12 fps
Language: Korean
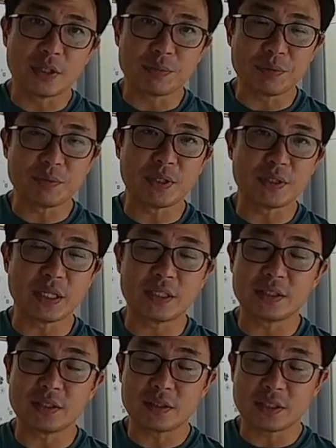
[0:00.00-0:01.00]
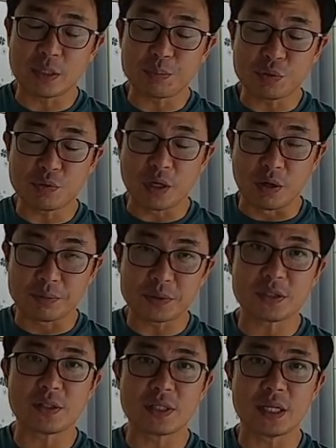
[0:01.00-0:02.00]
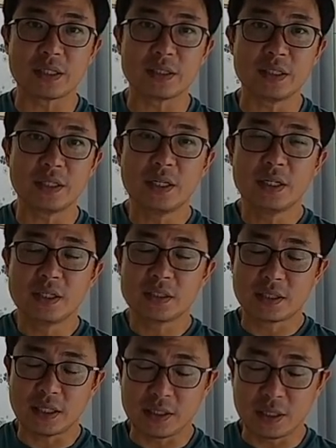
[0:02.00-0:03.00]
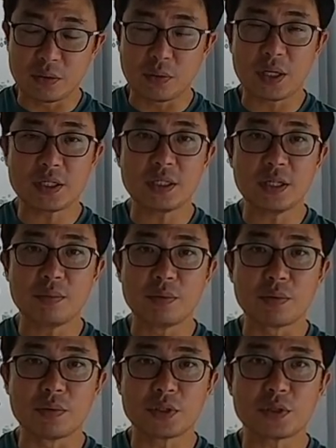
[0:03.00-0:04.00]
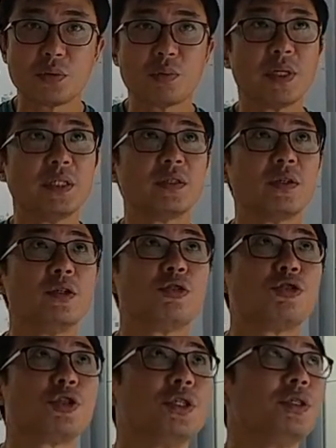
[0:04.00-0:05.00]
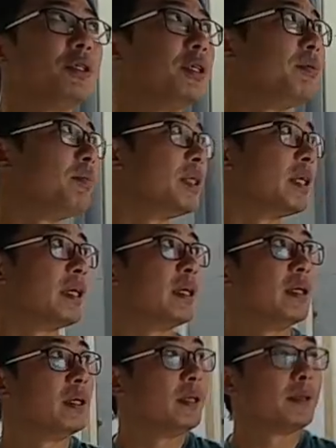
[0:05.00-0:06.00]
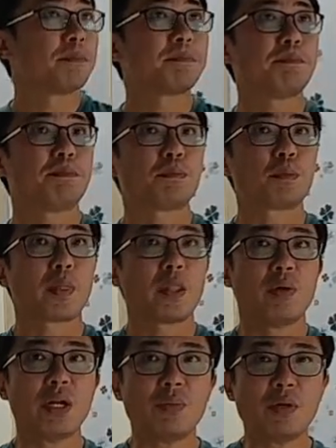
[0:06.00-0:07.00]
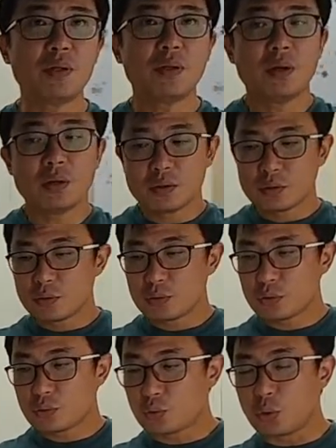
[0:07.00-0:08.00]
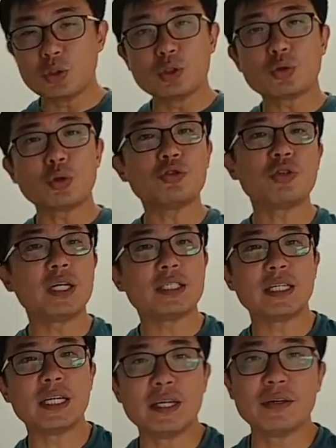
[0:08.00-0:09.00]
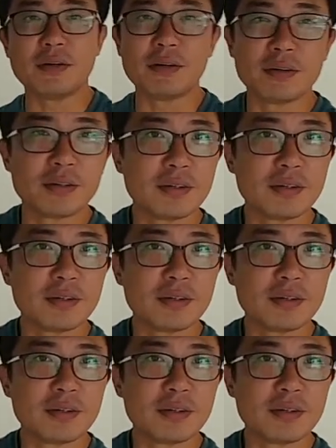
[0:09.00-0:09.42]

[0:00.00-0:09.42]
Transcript: 제품과 업체 선택을 제대로 확인해보고 시공받는 것을 추천을 드립니다. 왜냐면 돈은 소중하잖아요.